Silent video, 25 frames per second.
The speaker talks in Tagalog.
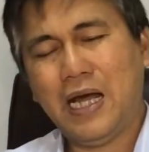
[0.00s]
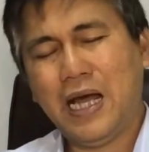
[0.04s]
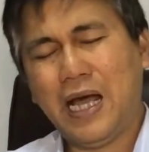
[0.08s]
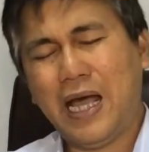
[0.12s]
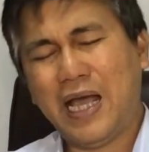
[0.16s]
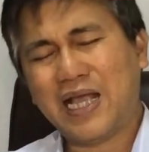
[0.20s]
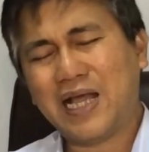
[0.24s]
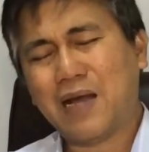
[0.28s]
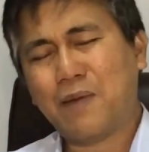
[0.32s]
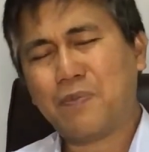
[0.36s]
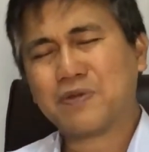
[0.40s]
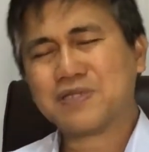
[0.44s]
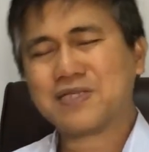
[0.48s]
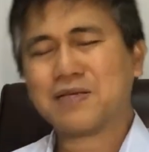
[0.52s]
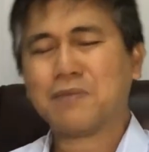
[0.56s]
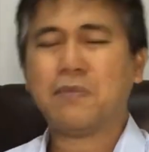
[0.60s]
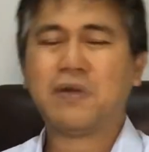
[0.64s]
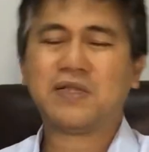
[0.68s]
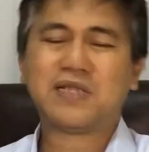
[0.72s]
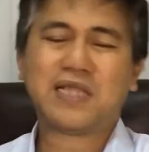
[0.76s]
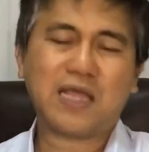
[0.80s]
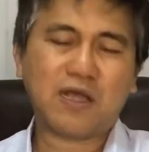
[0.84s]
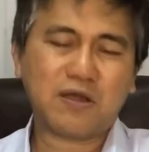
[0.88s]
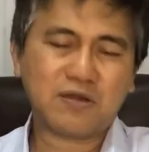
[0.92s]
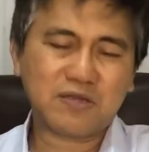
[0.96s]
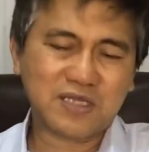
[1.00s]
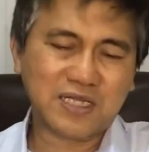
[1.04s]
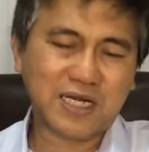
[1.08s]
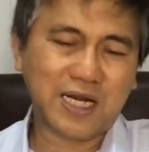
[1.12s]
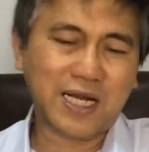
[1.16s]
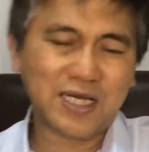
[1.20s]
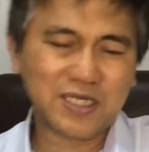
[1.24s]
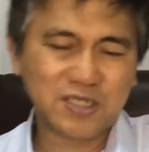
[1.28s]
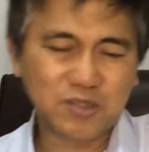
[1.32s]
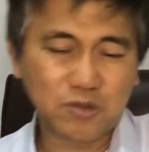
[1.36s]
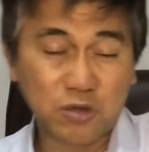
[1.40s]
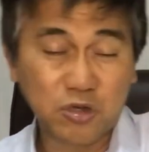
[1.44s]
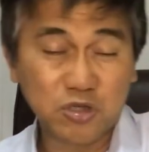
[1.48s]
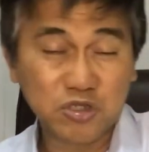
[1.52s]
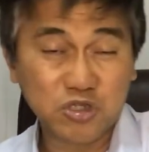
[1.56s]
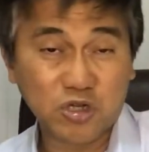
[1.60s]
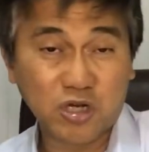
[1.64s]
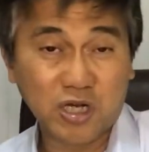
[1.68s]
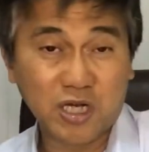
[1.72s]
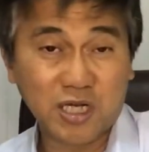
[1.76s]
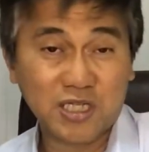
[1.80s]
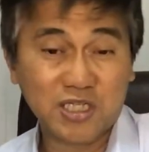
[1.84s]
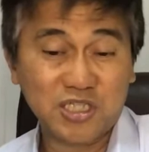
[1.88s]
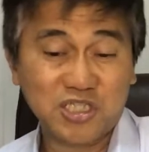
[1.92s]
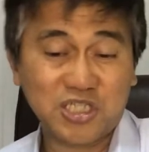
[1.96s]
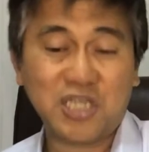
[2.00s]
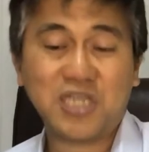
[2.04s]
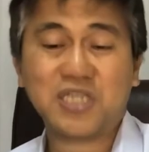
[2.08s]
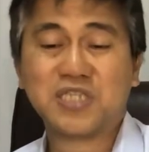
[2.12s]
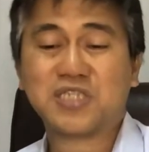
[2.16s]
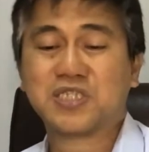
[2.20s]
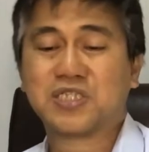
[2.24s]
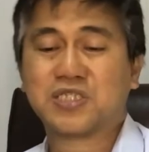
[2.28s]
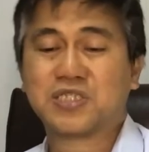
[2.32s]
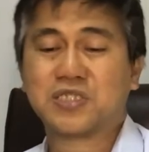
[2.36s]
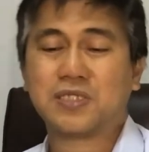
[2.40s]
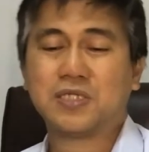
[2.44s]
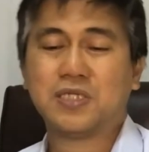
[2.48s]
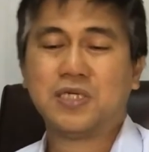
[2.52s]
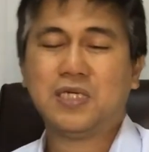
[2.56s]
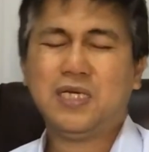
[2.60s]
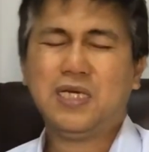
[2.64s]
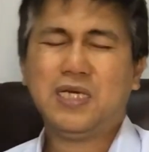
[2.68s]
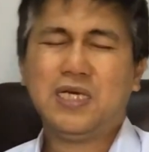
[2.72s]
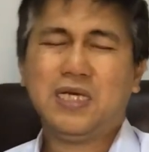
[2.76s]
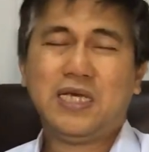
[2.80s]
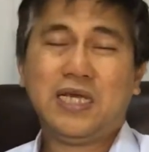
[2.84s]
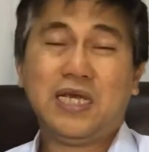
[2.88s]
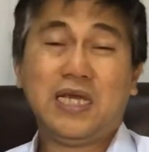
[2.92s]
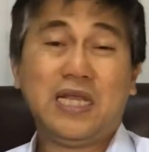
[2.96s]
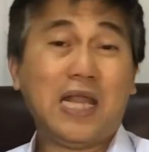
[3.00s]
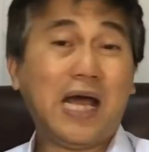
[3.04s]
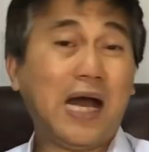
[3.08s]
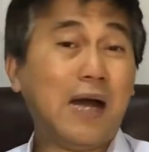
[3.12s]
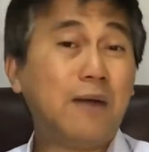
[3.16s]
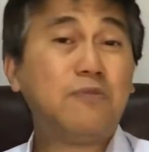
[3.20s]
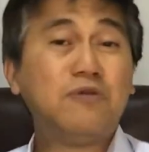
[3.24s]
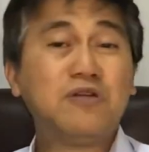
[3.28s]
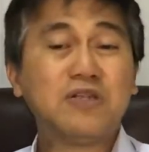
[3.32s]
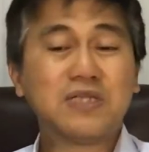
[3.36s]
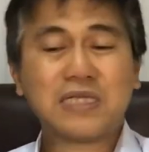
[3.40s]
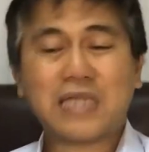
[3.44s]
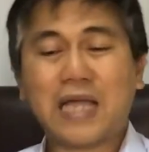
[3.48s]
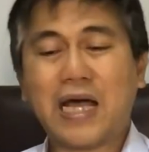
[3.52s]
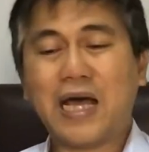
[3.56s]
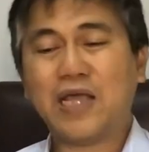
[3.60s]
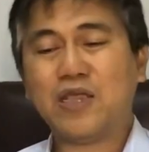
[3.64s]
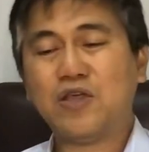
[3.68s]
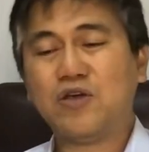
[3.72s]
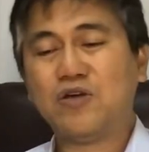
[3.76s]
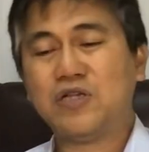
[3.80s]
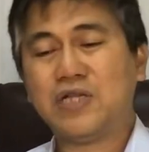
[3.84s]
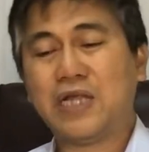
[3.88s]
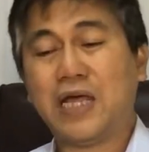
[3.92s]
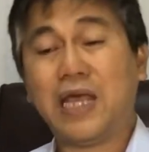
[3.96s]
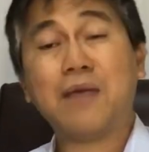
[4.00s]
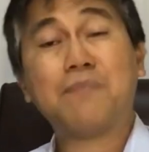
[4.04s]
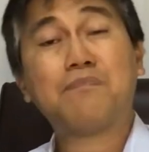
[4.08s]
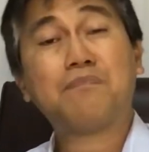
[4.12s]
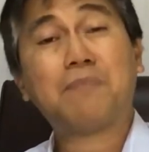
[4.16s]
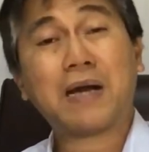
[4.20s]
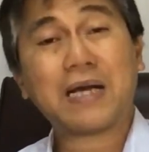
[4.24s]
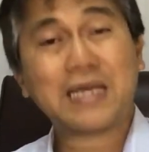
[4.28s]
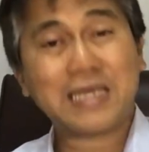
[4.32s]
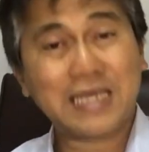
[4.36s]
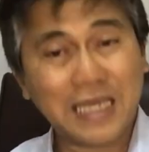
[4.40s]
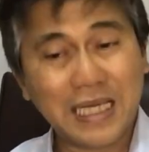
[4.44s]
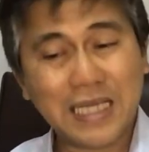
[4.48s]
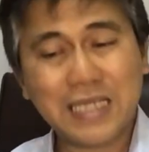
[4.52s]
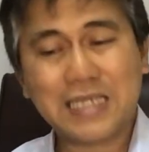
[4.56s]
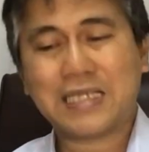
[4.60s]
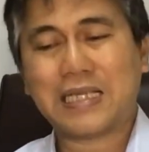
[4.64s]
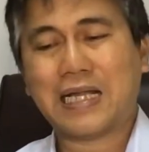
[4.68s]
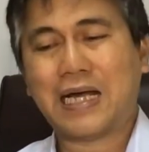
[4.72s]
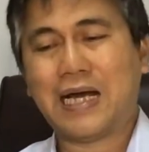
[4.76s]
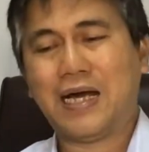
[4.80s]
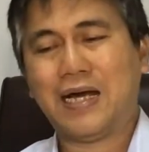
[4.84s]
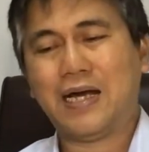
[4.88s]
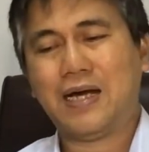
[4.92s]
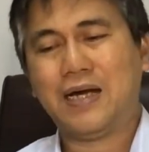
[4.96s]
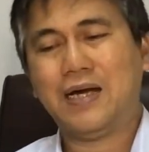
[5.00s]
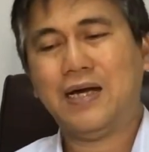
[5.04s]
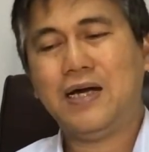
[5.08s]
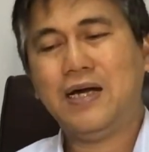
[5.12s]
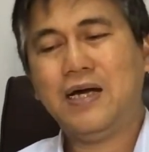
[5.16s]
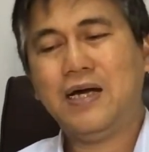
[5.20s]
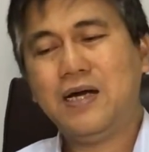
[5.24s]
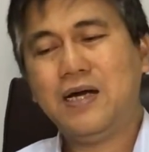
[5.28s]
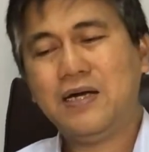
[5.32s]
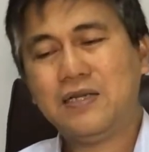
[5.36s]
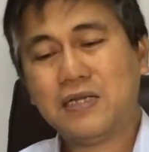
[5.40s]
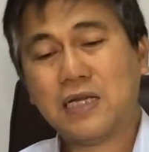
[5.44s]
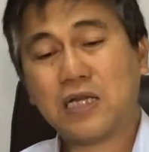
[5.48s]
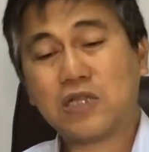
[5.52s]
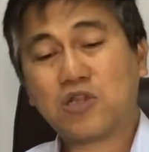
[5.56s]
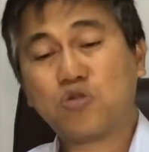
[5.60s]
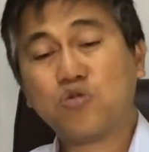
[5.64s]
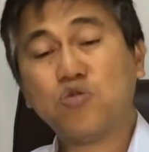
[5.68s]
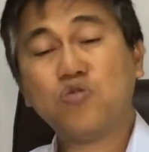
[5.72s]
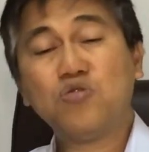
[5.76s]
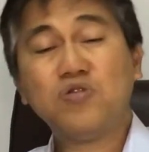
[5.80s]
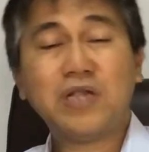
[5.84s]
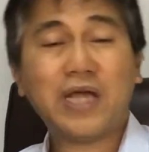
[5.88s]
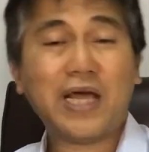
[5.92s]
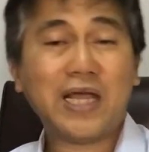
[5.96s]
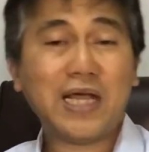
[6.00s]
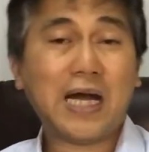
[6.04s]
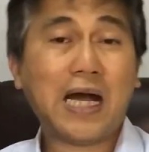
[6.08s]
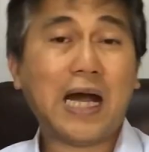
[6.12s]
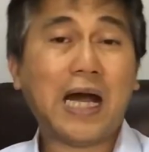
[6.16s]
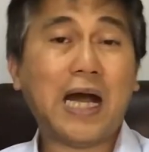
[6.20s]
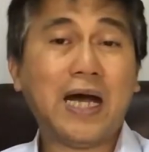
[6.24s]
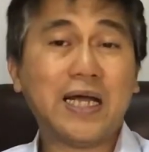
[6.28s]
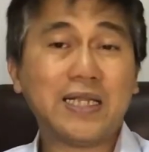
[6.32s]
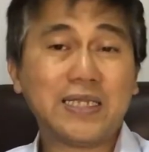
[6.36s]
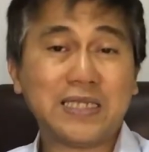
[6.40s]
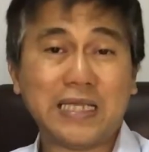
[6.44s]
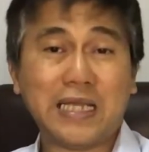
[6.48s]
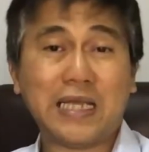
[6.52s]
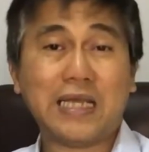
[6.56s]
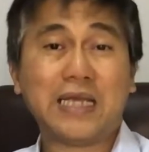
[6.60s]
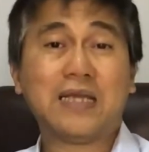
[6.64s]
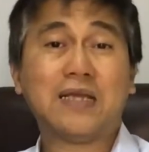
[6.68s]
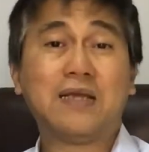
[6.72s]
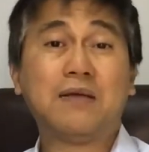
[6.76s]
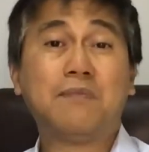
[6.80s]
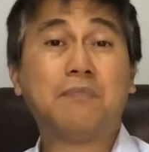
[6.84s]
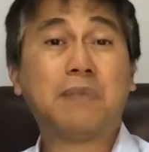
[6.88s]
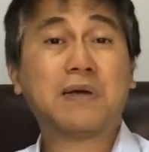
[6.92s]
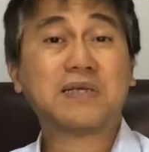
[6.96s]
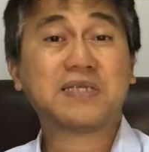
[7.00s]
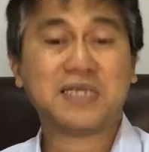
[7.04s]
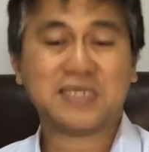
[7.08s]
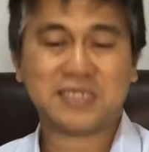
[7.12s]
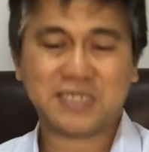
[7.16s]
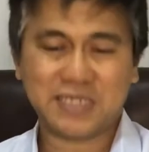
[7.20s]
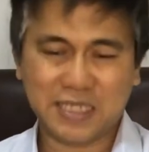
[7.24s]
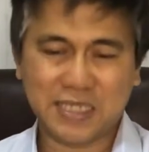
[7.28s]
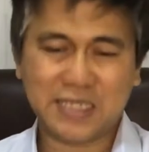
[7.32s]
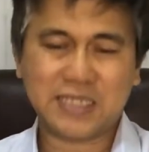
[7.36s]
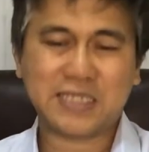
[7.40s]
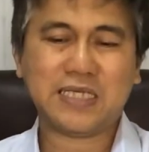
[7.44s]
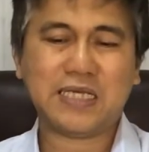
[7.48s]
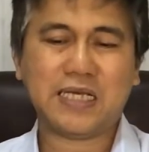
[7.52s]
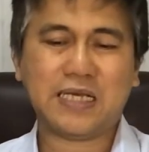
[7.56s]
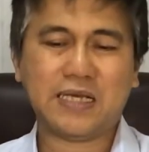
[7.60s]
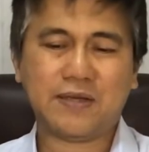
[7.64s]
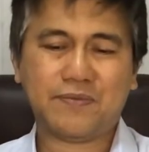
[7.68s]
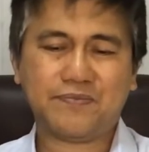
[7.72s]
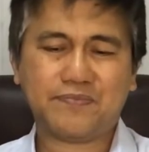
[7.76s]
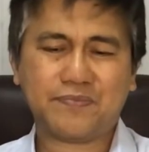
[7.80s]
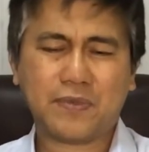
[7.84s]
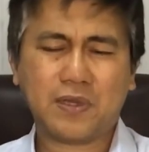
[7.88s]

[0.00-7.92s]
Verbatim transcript: Ay nga po sa Mateo 3, 8 ng Gis, hinamon tayo na ipakita na tunay ang ating pagsisisi.